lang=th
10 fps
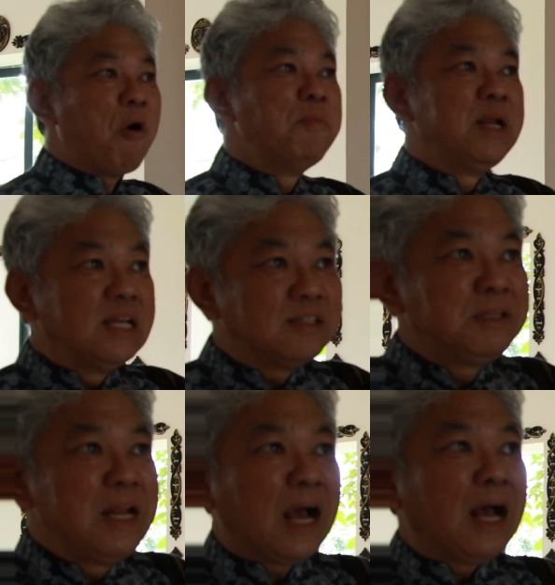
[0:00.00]
คอมมิวนิส
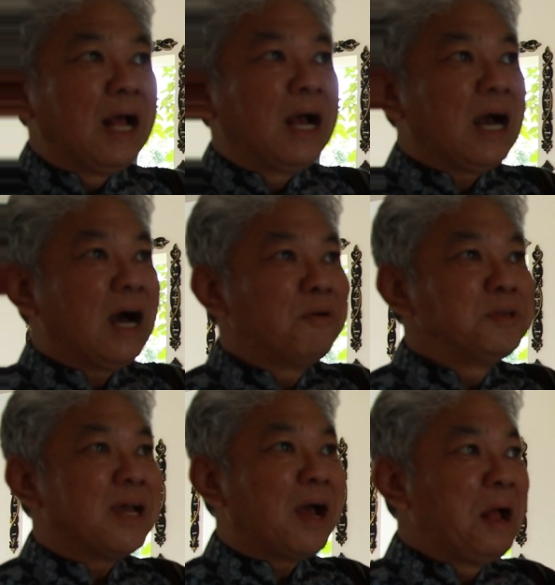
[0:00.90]
ต์เนี่ยเขา
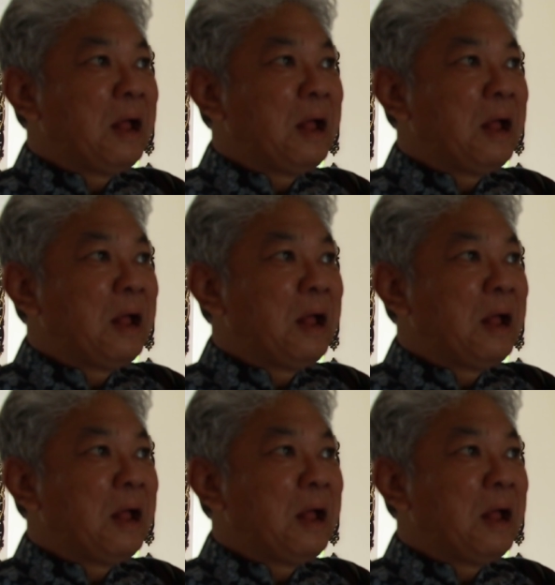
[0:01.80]
จะ